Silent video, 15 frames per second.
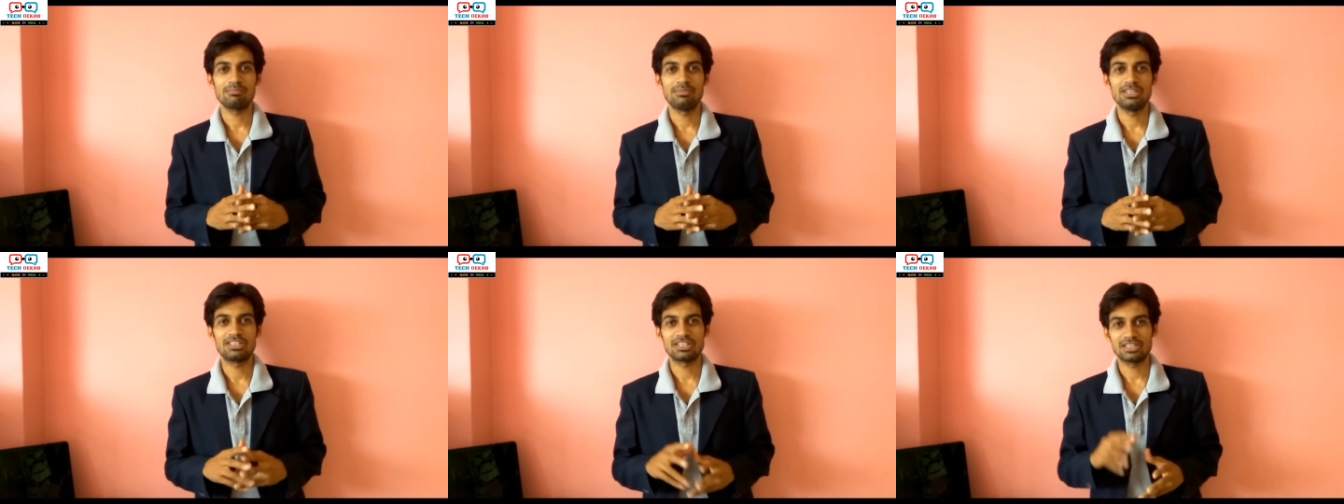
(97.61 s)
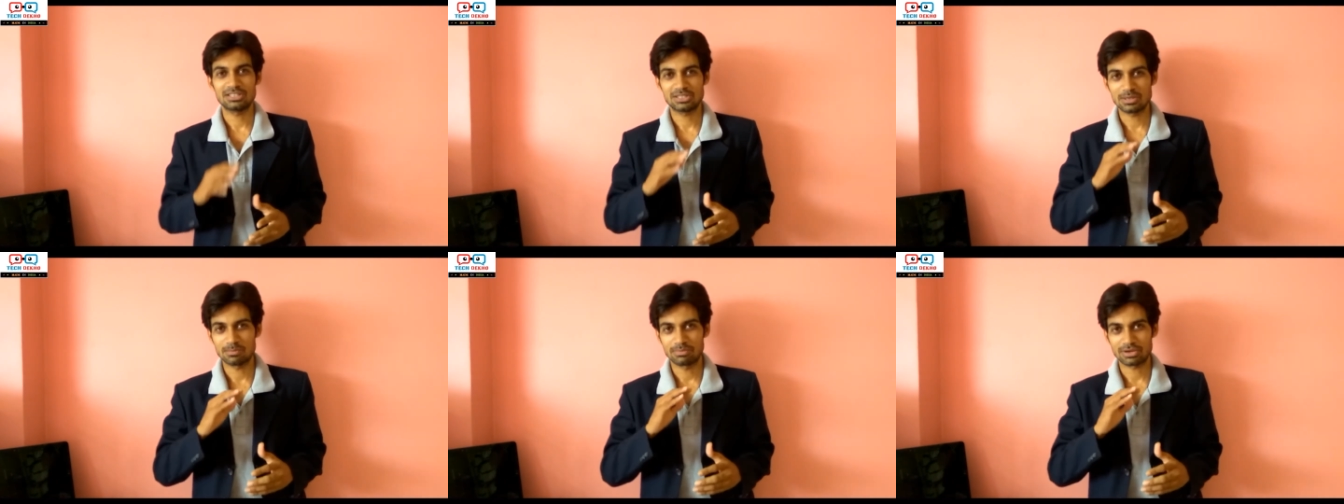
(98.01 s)
पीछे
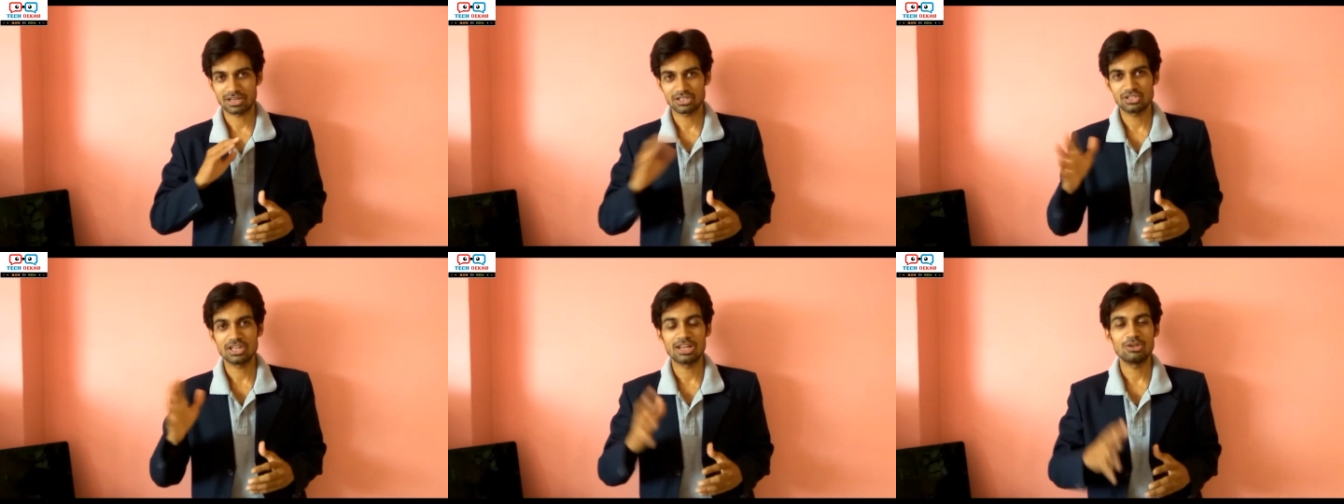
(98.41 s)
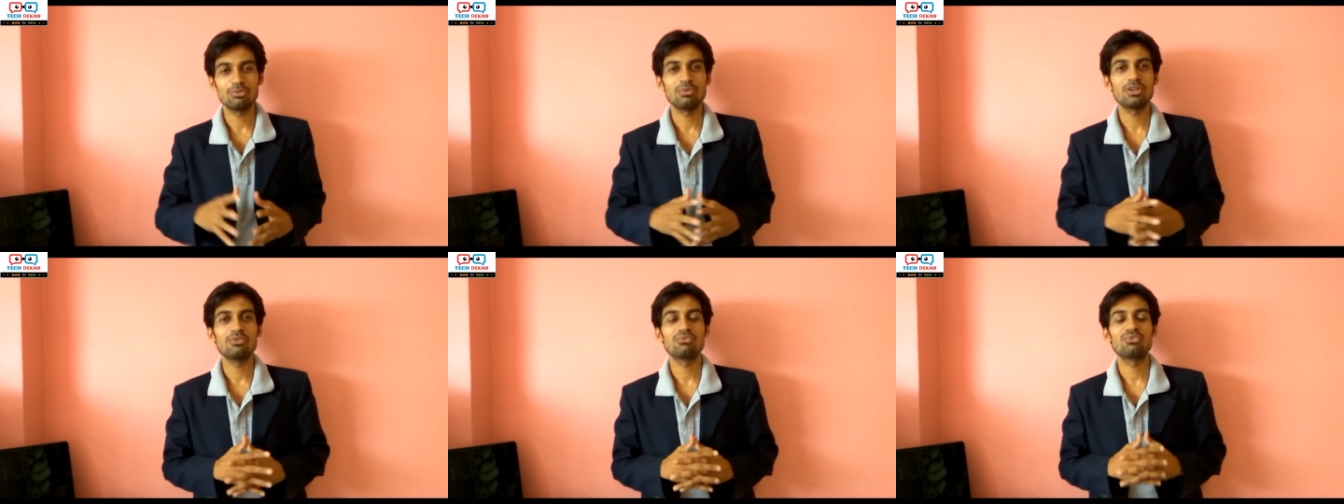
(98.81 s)
से ब्रश्ड
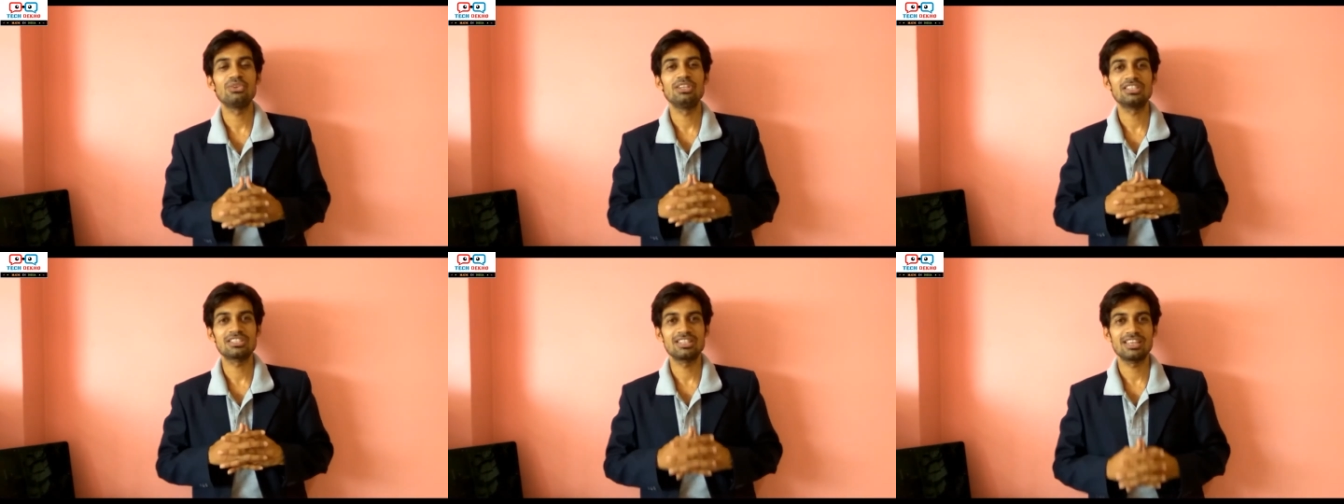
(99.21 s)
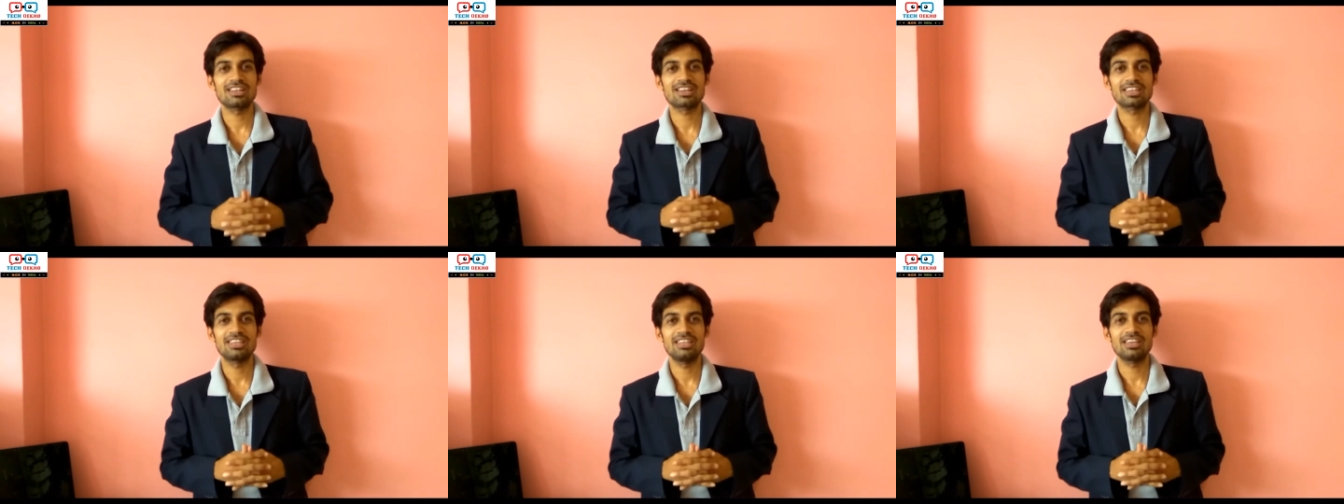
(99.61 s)
एल्यूमिनियम फिनिश
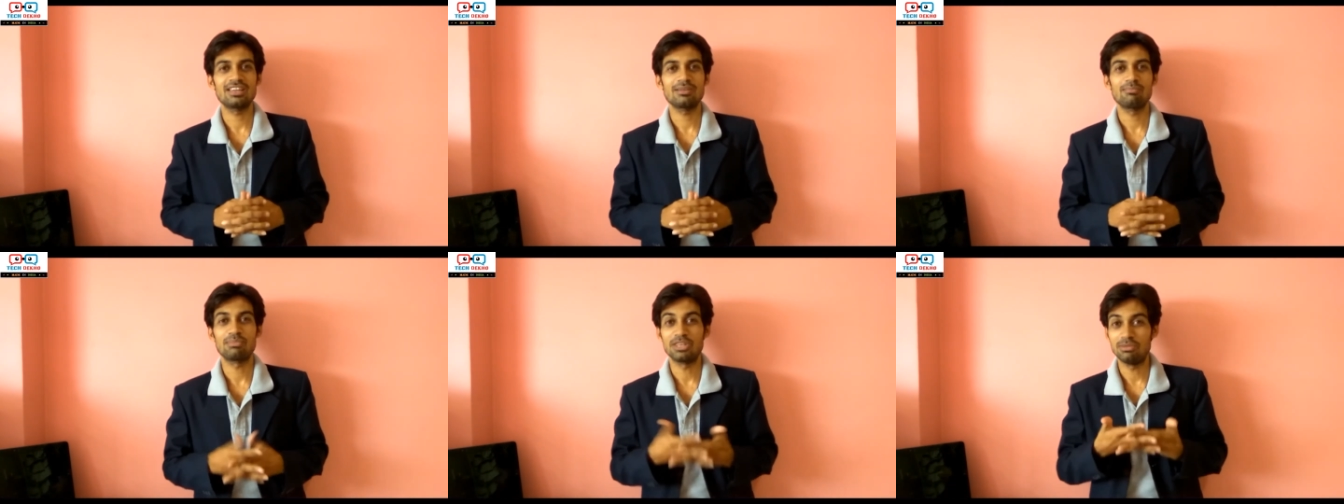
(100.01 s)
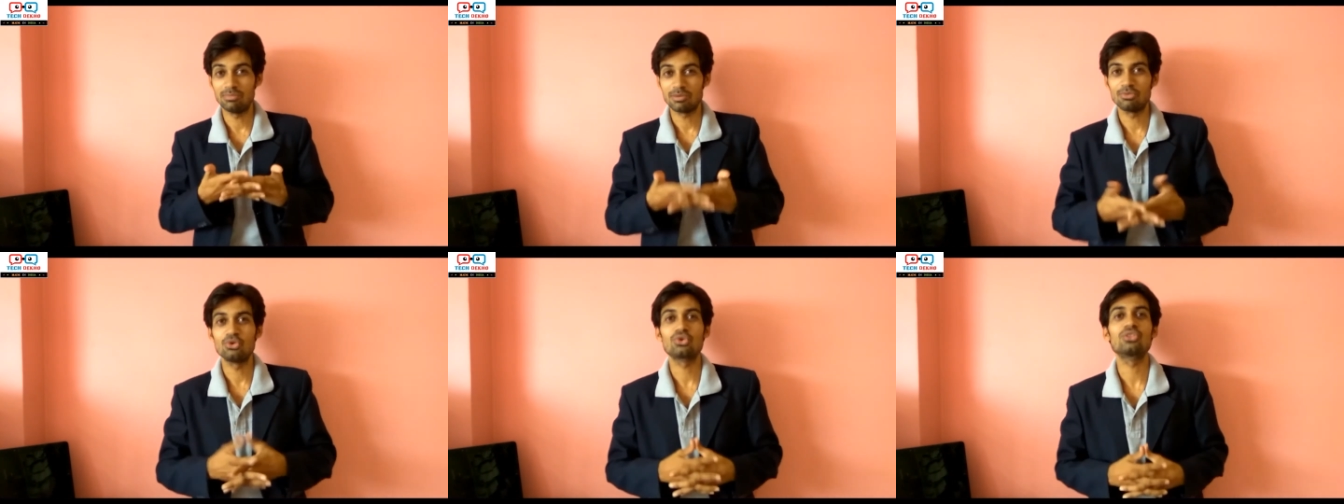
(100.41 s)
दे रखी है
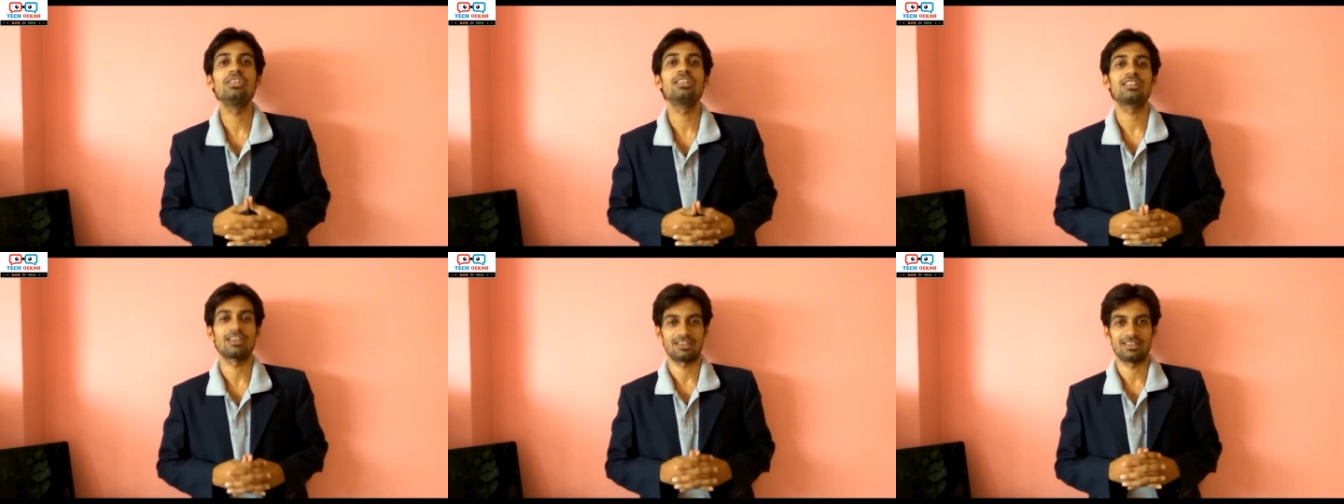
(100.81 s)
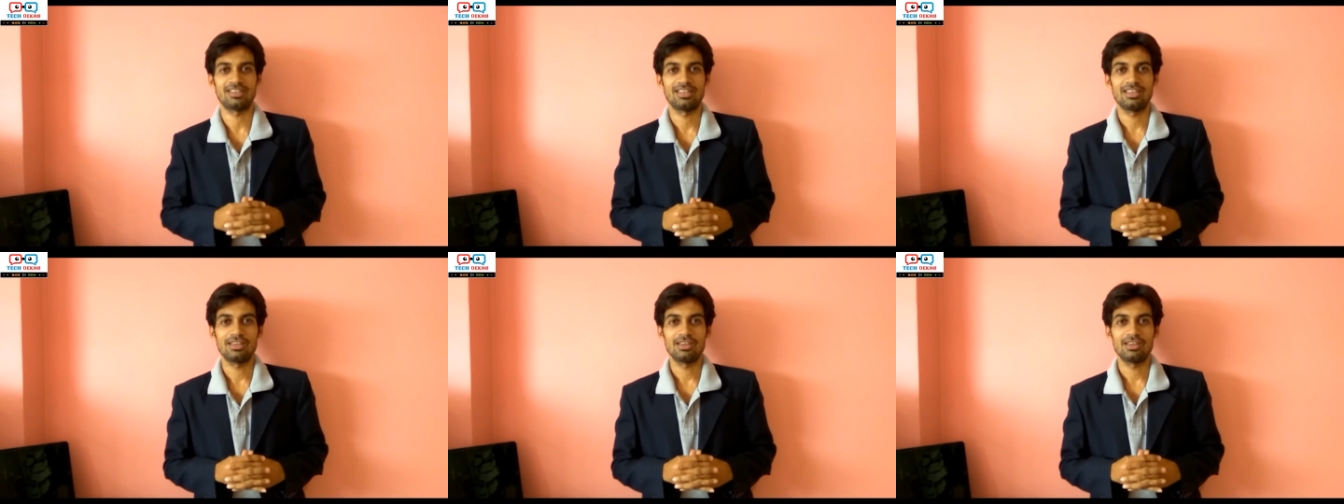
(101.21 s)
प्रीमियम लुक देता है